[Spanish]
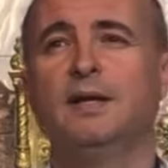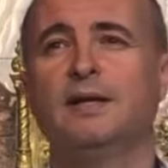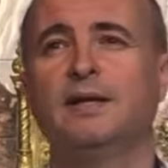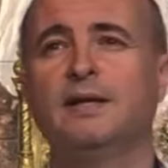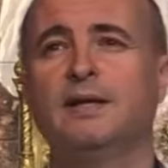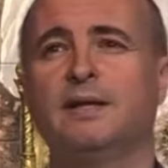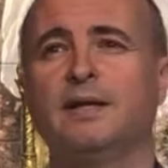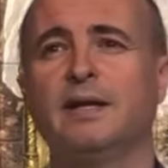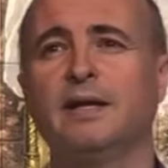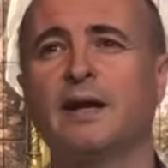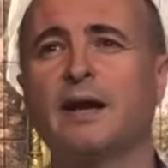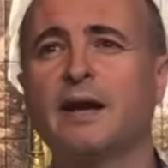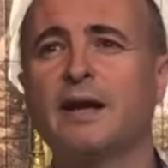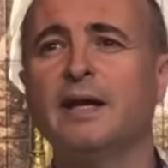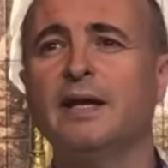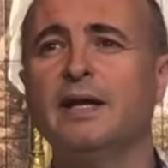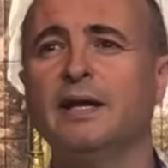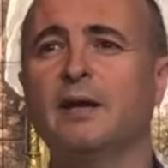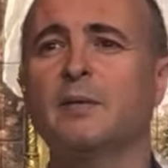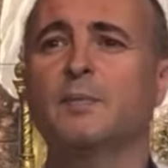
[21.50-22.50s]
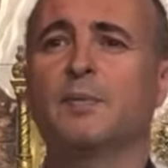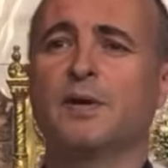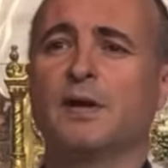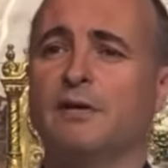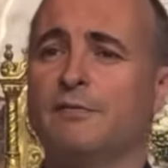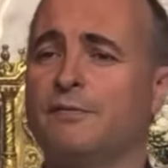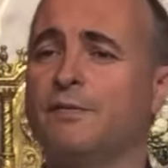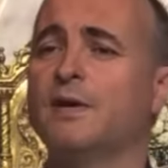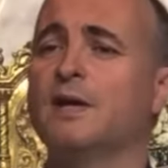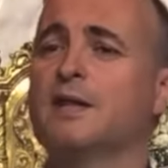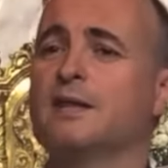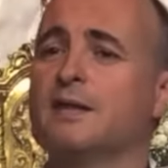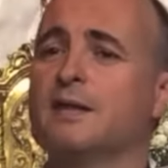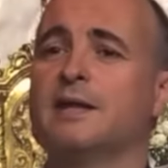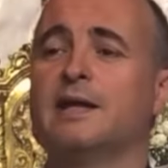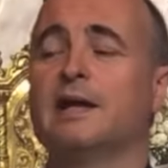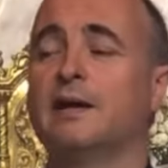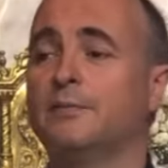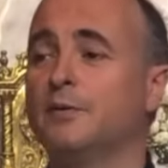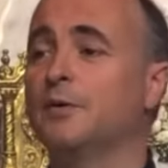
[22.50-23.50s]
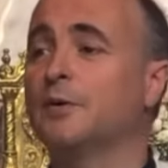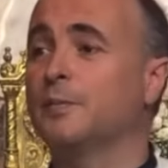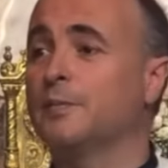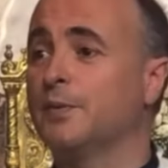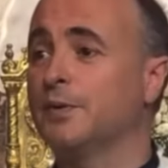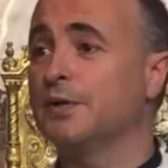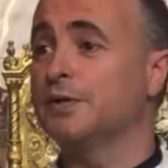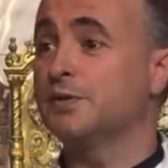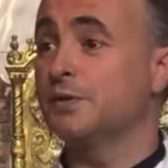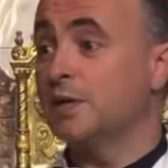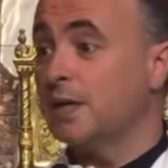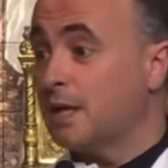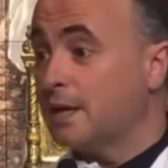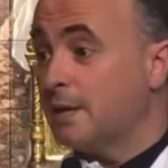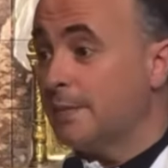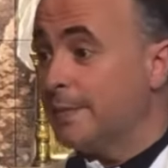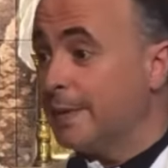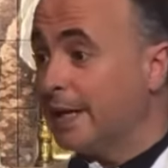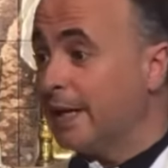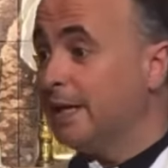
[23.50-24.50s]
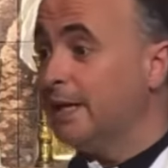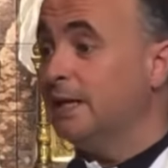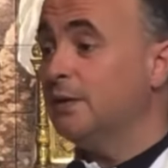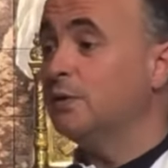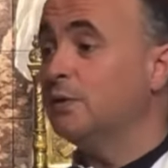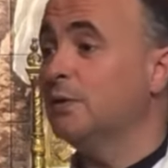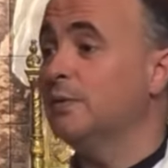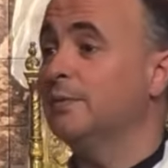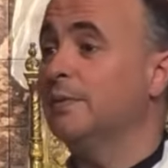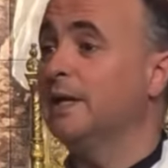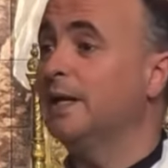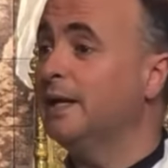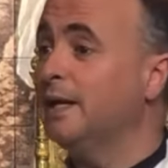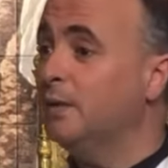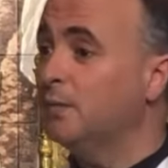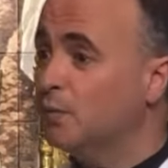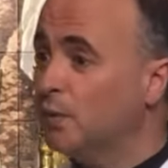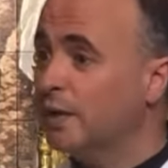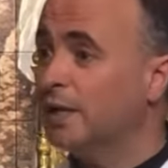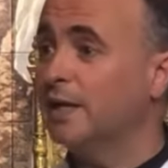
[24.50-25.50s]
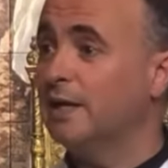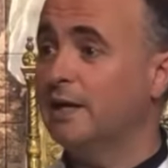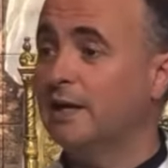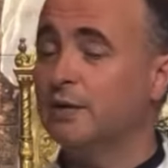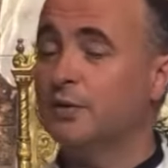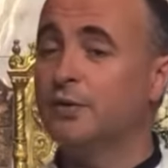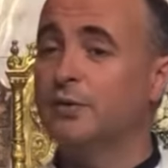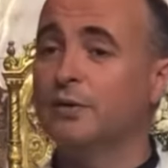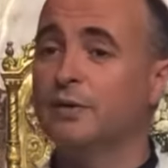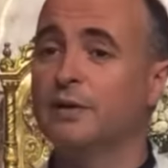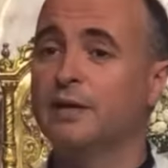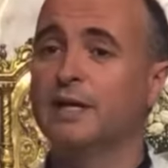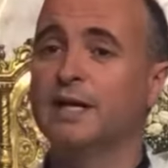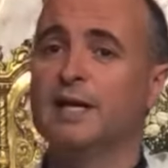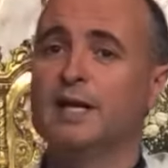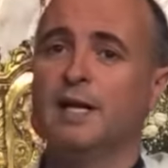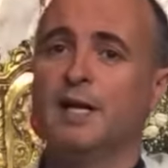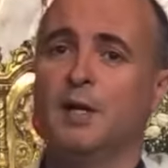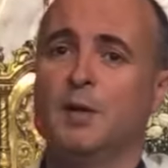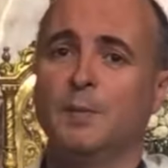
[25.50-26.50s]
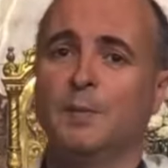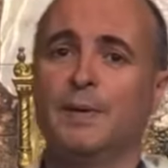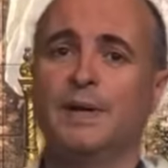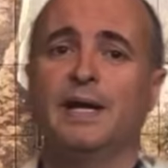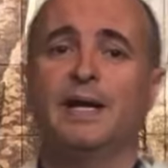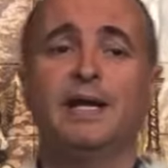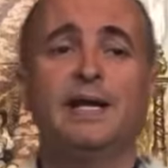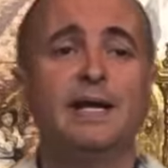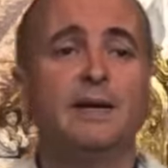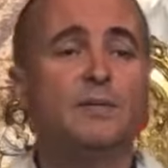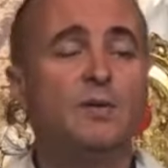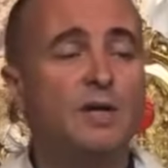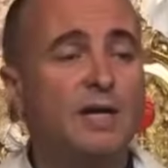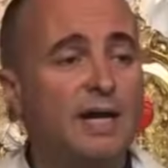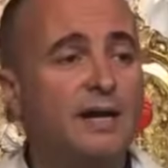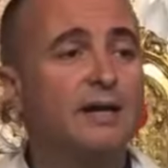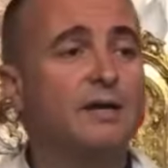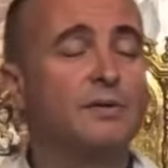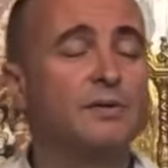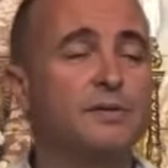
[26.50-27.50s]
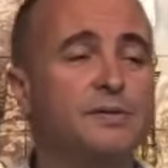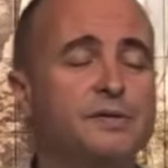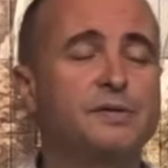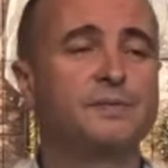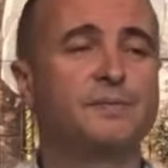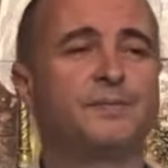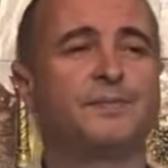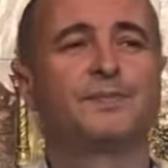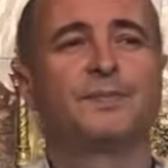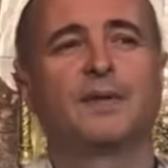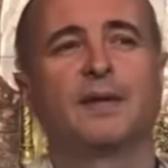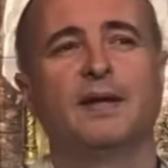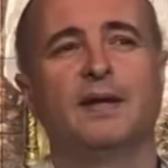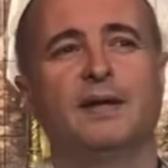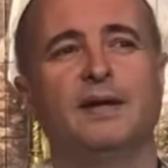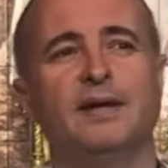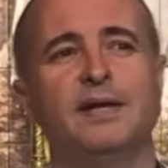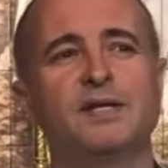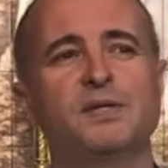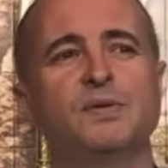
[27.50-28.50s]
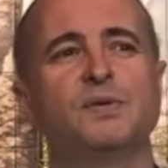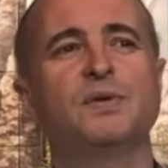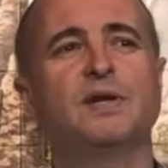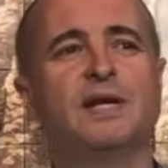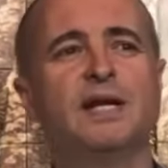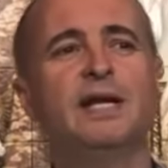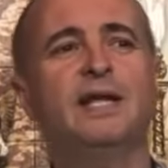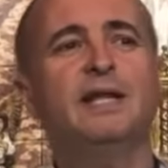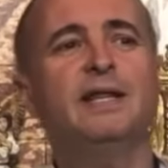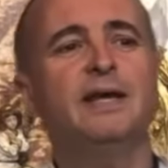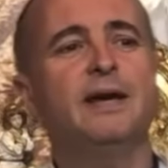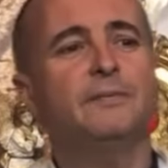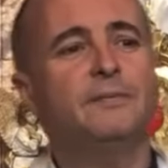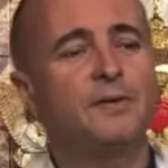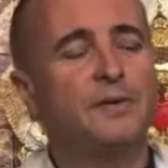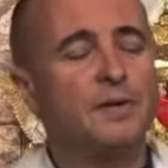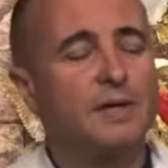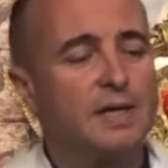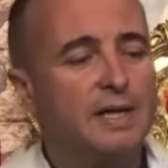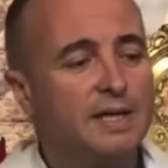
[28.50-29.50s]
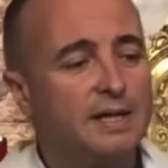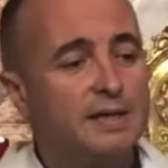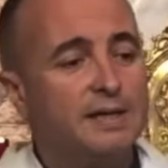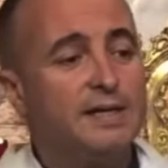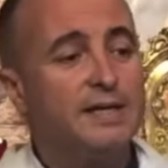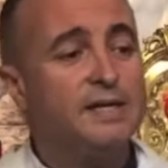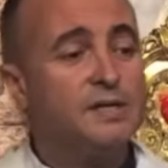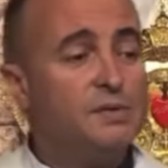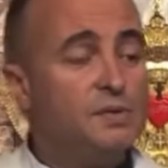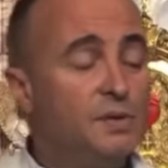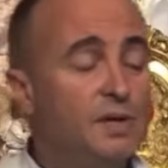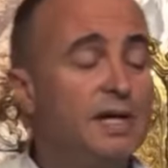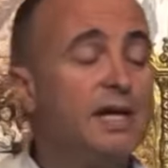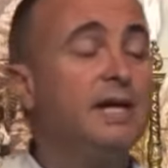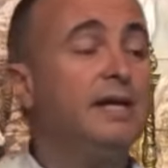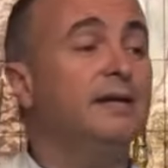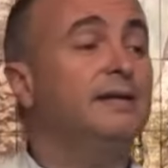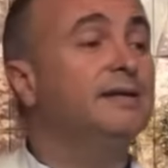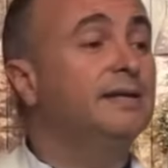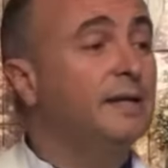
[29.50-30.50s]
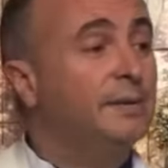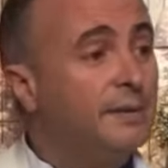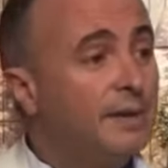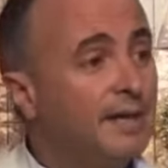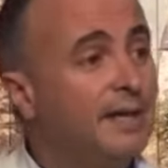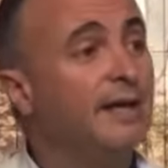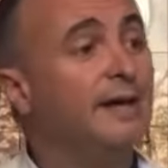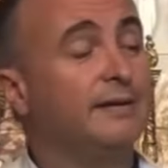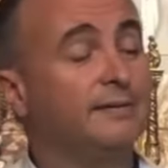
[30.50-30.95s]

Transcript: Quiere reinar por la fuerza del amor. Por eso nace pequeñito en Belén, muere en la cruz, para enamorarnos. Es un rey de amor. Y es un rey de verdad.